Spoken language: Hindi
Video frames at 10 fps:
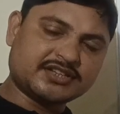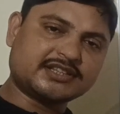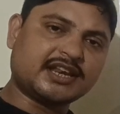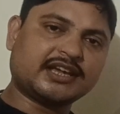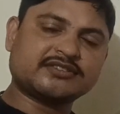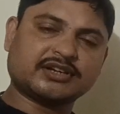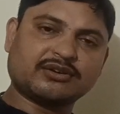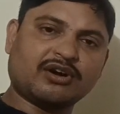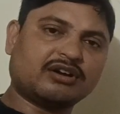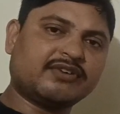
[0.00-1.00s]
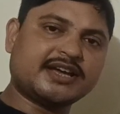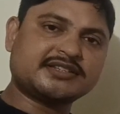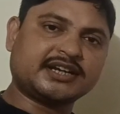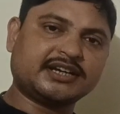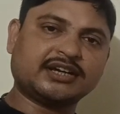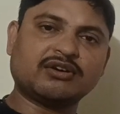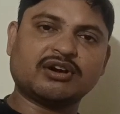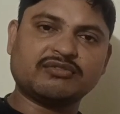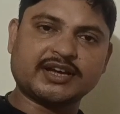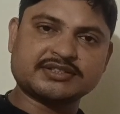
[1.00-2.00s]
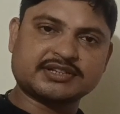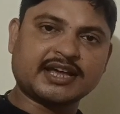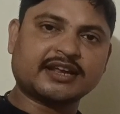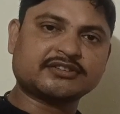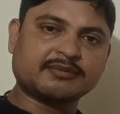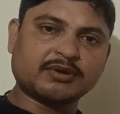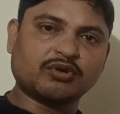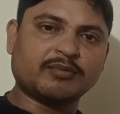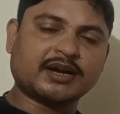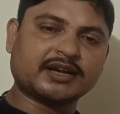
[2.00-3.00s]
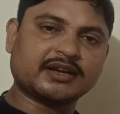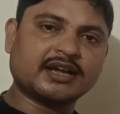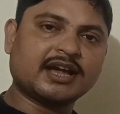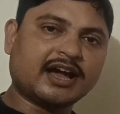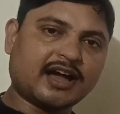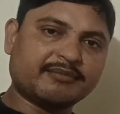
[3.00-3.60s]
इसी तरीके से क्लॉकवाइज एंटी क्लॉकवाइज डायरेक्शन में घुमाकर